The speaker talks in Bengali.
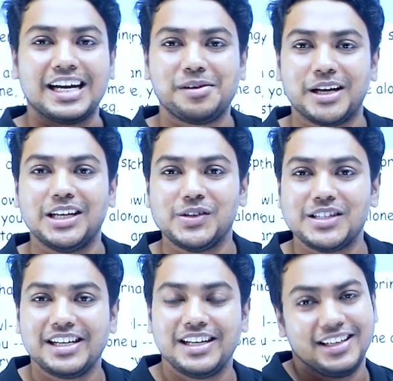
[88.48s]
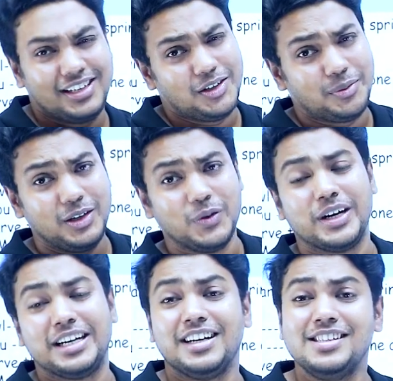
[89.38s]
থাকা মানেই হচ্ছে কী হবে
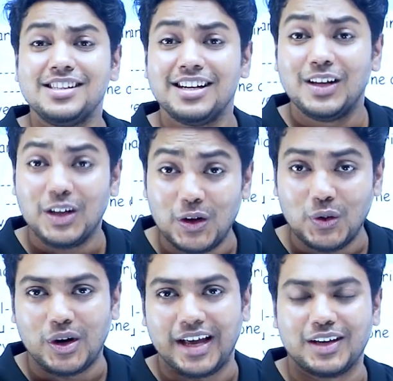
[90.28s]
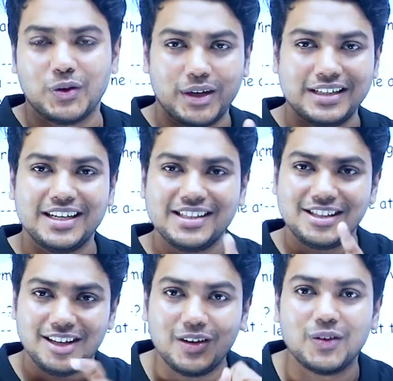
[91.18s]
হোয়াট ডাজ লুক লাইক হোয়াট ডাজ
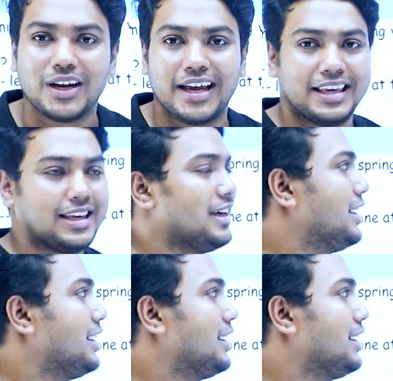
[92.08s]
লুক লাইক